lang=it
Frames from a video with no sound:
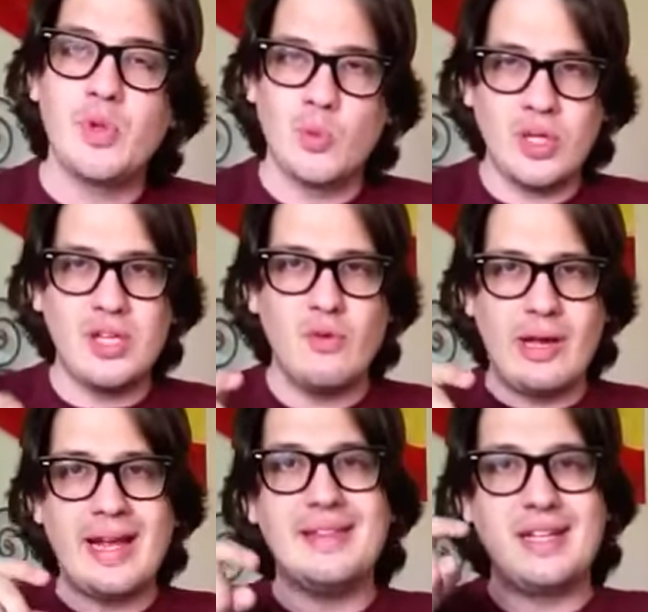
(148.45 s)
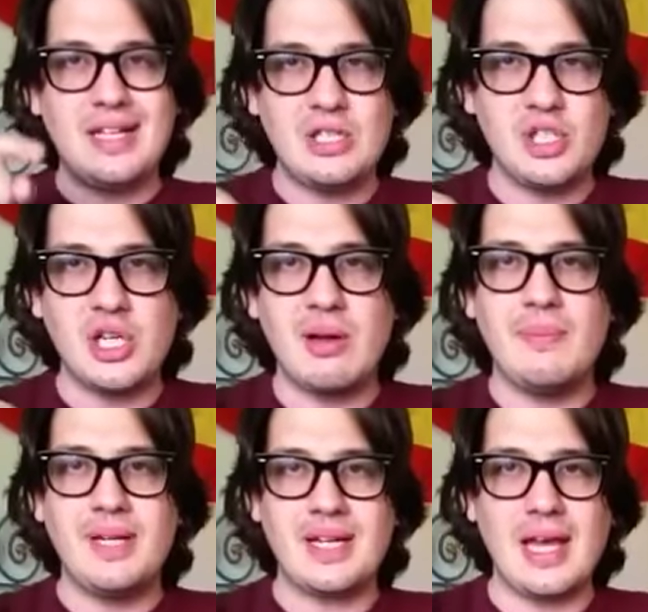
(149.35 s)
quindi voi andrete al cinema
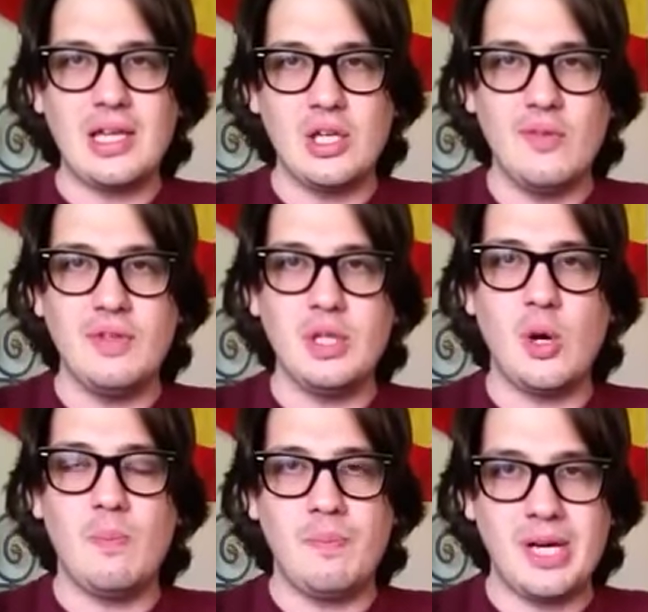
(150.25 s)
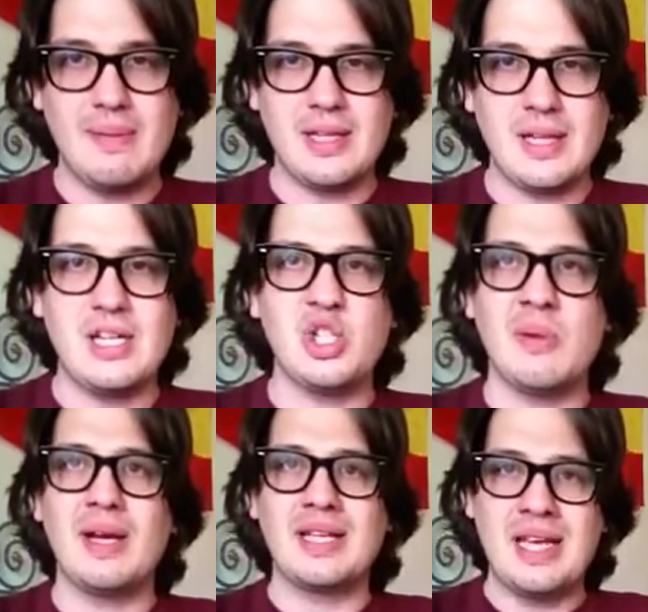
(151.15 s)
perché io vi dirò prima di andare al
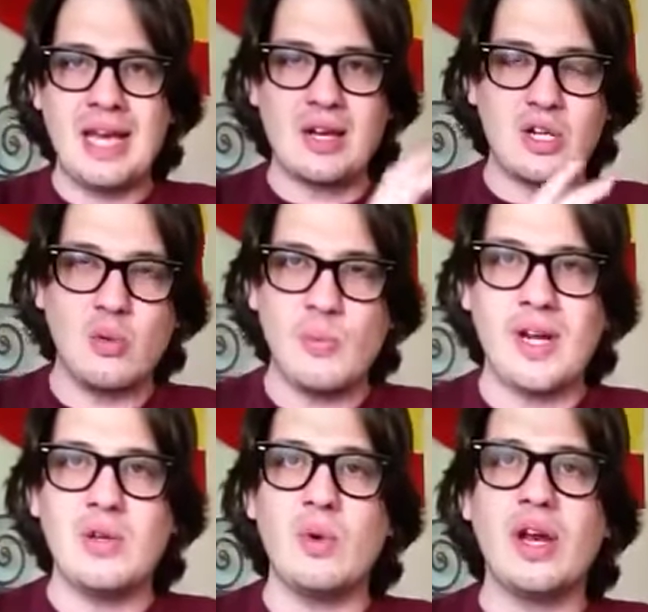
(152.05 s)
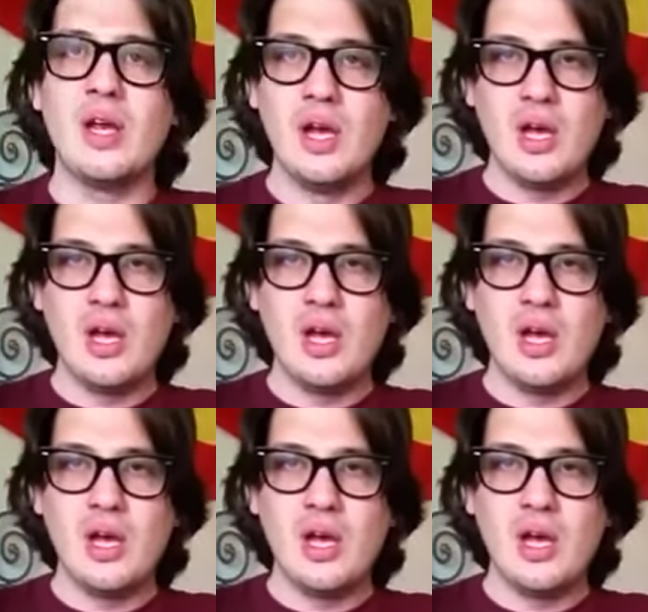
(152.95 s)
cinema chi è Enrico Berlinguer